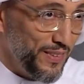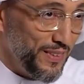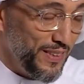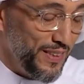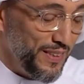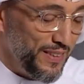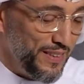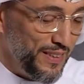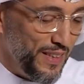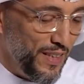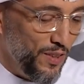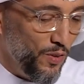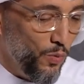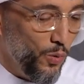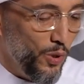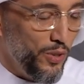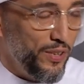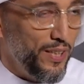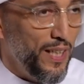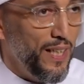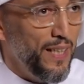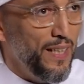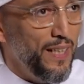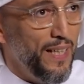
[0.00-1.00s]
زين
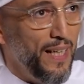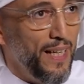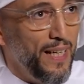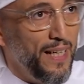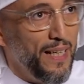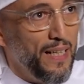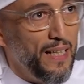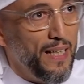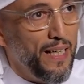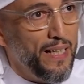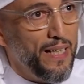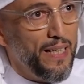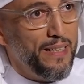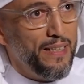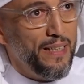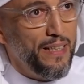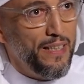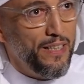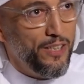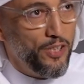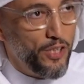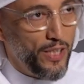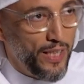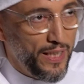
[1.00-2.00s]
وصلنا الى
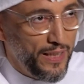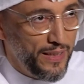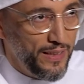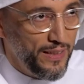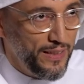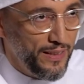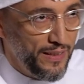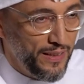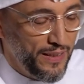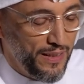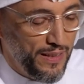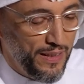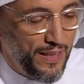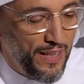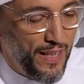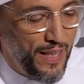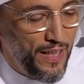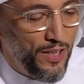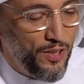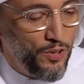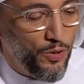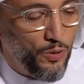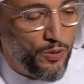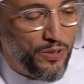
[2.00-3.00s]
نتيجه
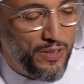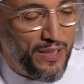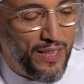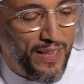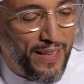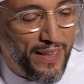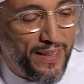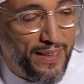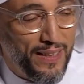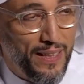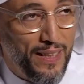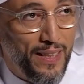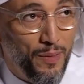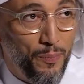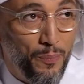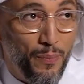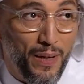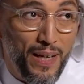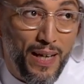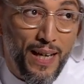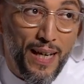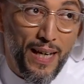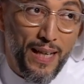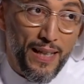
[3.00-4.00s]
انه التقييم
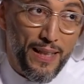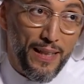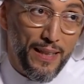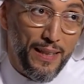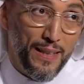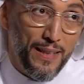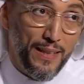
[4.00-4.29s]
عالي